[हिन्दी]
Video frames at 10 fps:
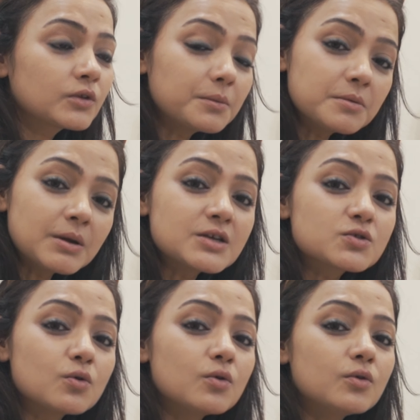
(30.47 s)
तभी मैंने
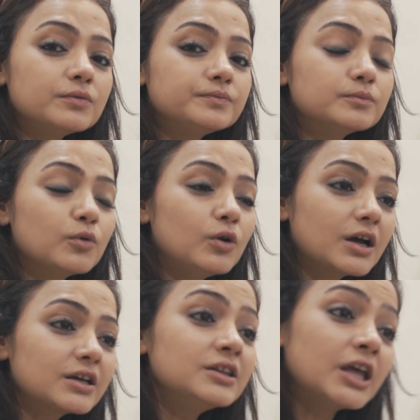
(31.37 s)
इसको
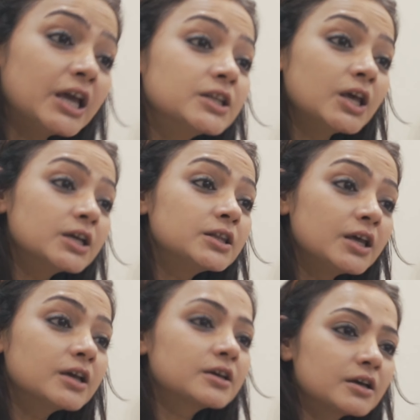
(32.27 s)
बोला कि देख देख
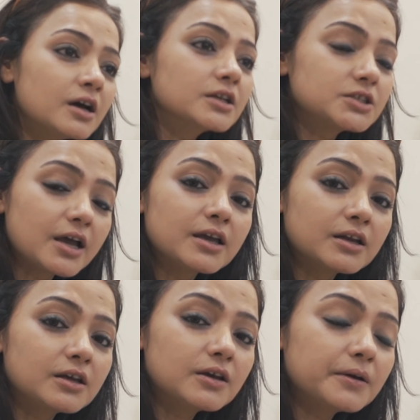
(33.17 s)
देख अच्छा है
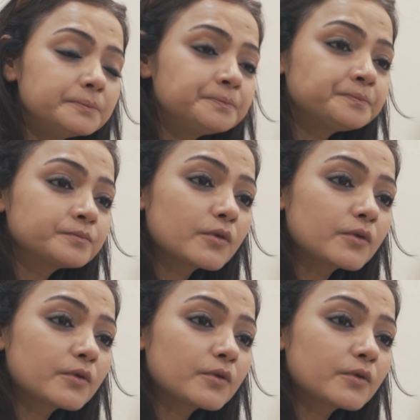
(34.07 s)
या नहीं है